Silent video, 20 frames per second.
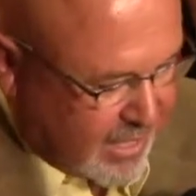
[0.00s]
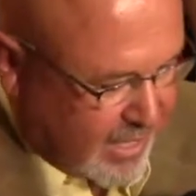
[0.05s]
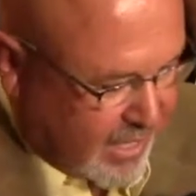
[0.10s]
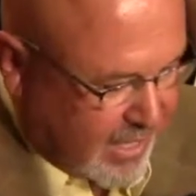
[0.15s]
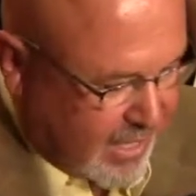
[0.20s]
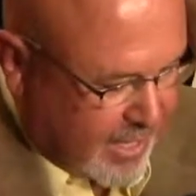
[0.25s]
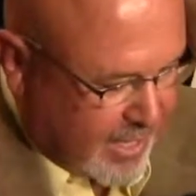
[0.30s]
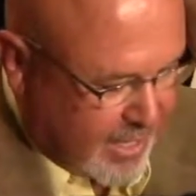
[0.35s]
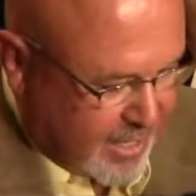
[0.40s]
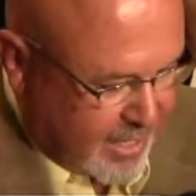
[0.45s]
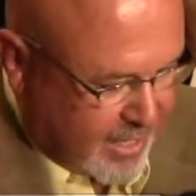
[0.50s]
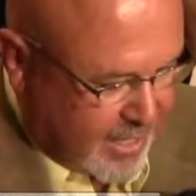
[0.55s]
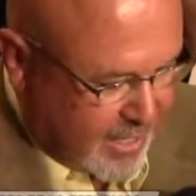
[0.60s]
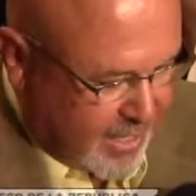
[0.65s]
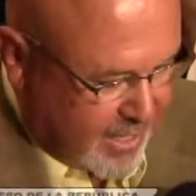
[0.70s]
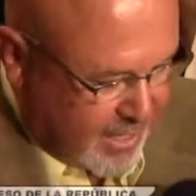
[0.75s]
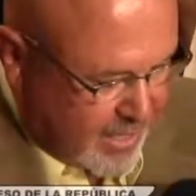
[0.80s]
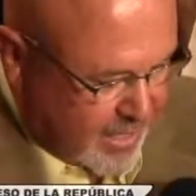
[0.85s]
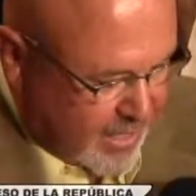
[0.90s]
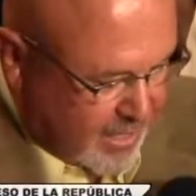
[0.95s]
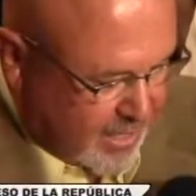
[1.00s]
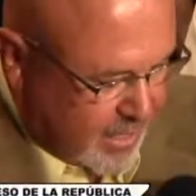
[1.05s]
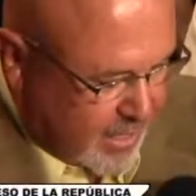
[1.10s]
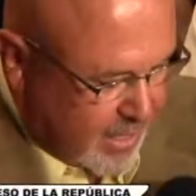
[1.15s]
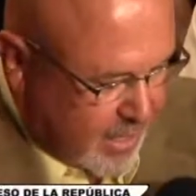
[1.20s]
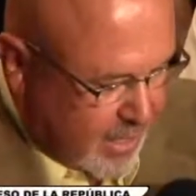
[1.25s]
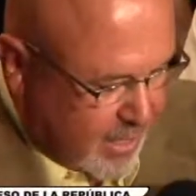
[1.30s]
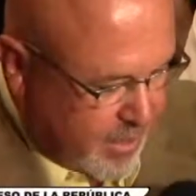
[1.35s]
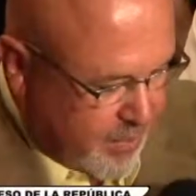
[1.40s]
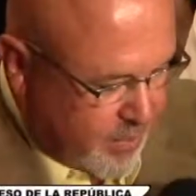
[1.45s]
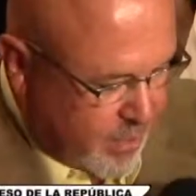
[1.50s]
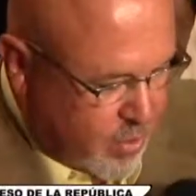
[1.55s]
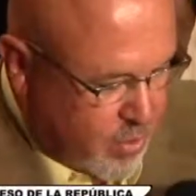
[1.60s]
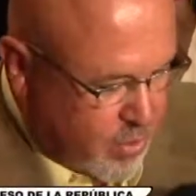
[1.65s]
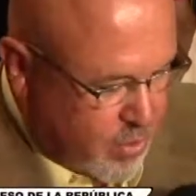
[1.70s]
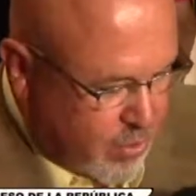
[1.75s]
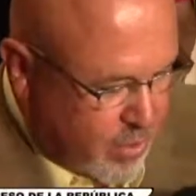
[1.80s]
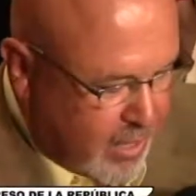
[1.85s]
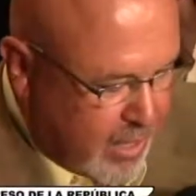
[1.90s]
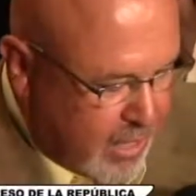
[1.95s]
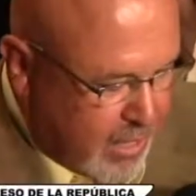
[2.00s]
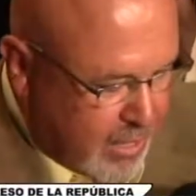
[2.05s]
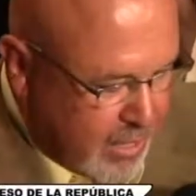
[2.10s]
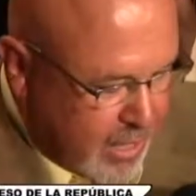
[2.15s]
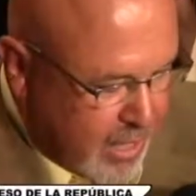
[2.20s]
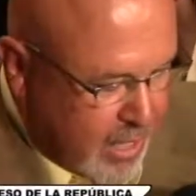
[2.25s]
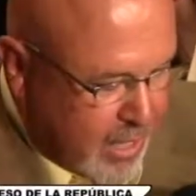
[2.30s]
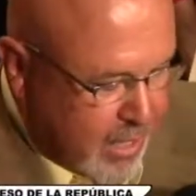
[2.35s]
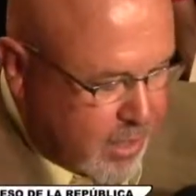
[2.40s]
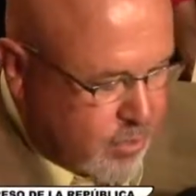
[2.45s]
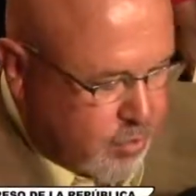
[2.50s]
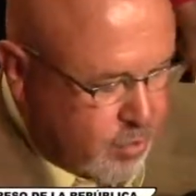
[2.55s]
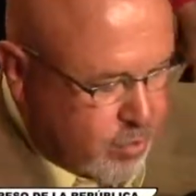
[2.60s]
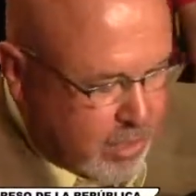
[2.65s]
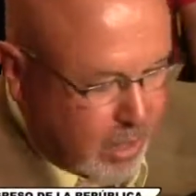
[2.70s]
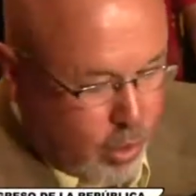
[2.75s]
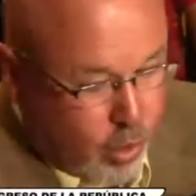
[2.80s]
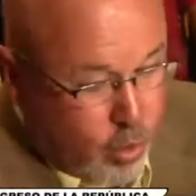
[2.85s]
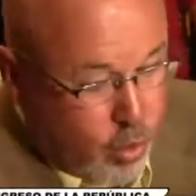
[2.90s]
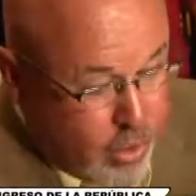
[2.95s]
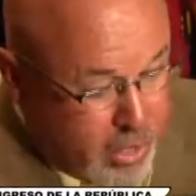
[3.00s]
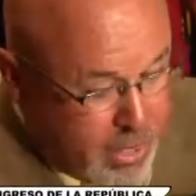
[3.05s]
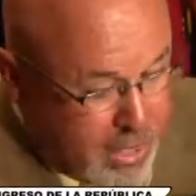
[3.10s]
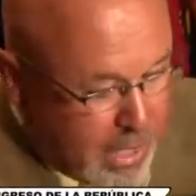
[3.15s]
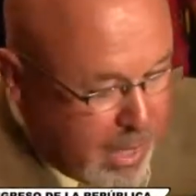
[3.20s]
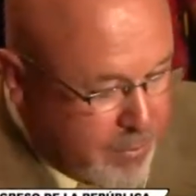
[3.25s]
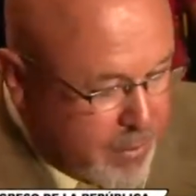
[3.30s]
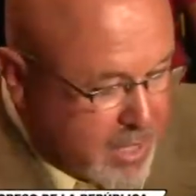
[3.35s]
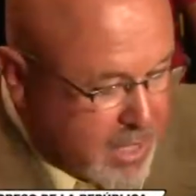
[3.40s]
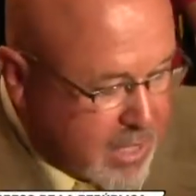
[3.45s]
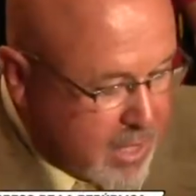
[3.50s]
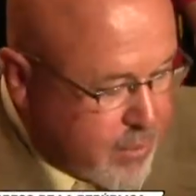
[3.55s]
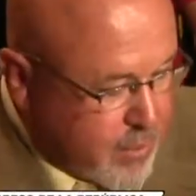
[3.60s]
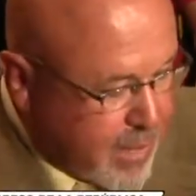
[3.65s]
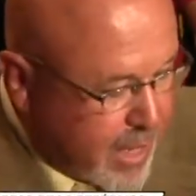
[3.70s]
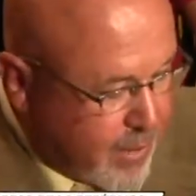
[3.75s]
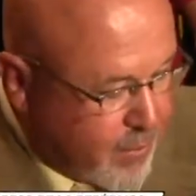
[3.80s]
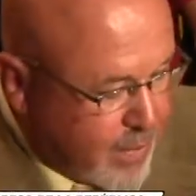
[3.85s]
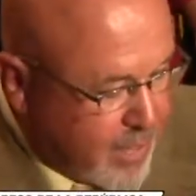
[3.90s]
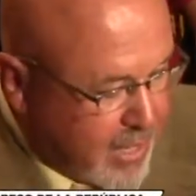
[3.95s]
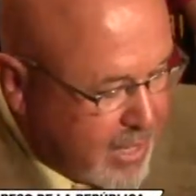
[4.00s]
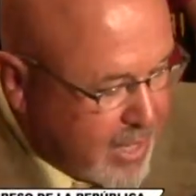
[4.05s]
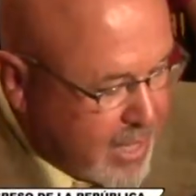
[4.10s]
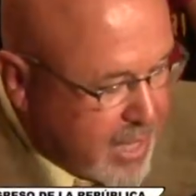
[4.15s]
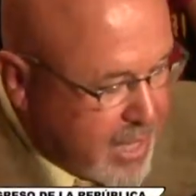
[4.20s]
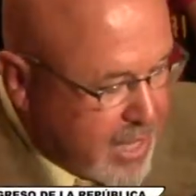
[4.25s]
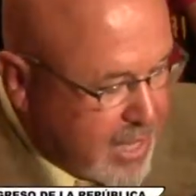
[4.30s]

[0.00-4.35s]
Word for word: que eh, este proyecto de ley resulta jurídicamente viable